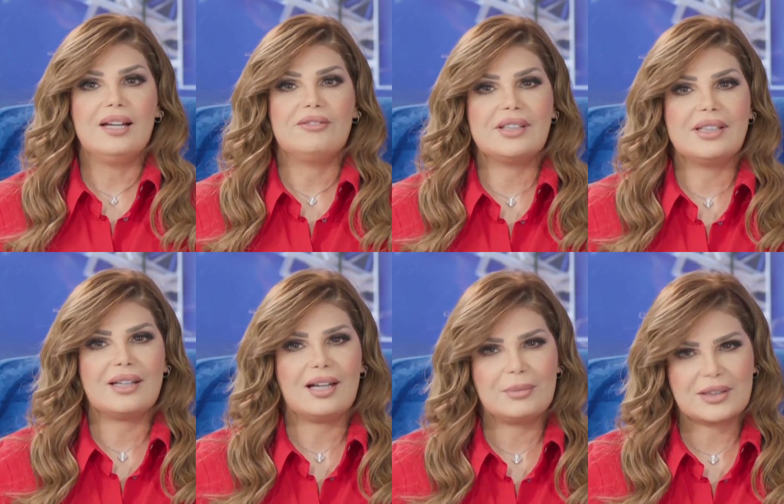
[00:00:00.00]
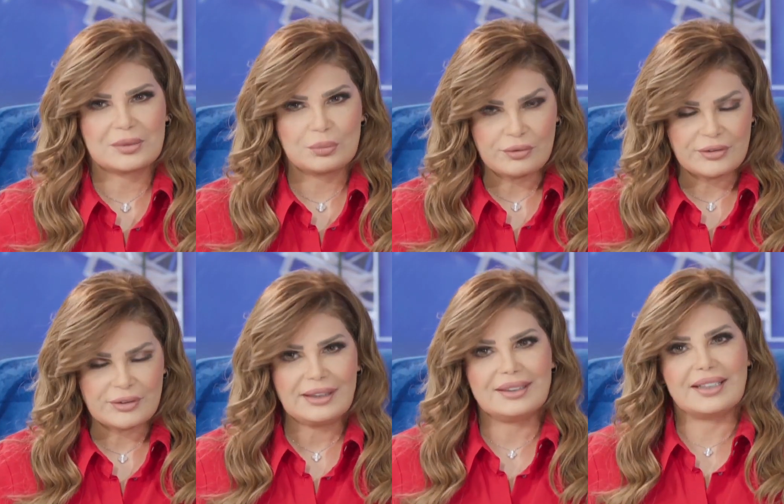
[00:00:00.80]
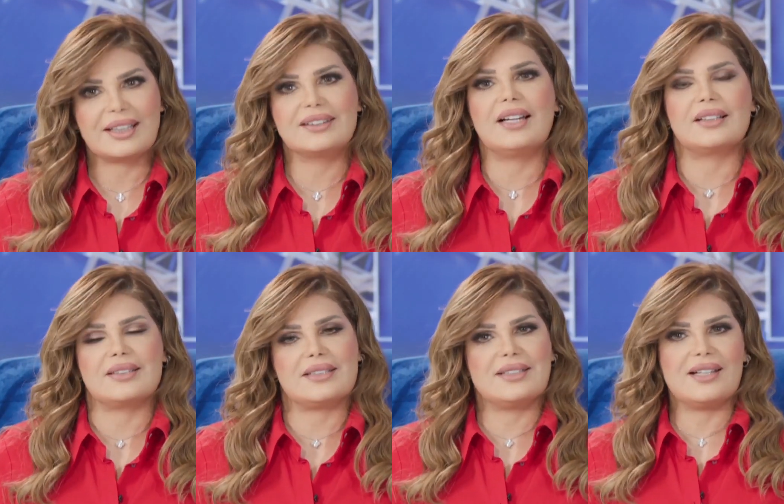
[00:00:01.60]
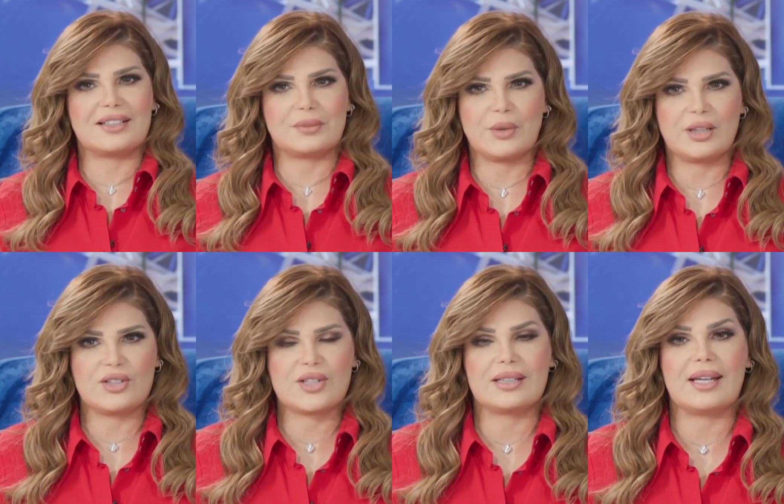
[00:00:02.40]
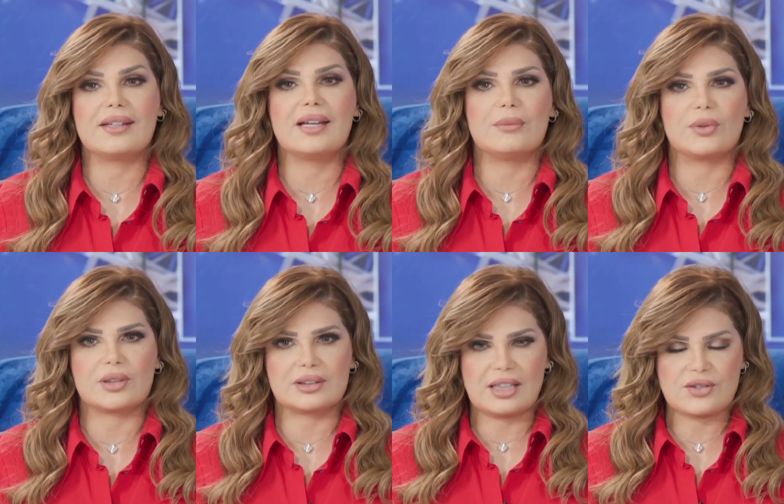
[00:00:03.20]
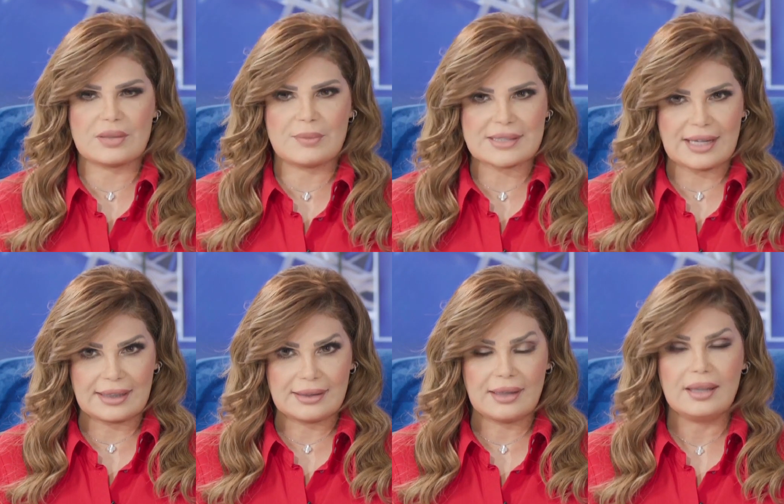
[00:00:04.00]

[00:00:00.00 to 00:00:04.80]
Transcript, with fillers: في خبر مفرح اختارت إدارة مهرجان أيام قرطاج المسرحية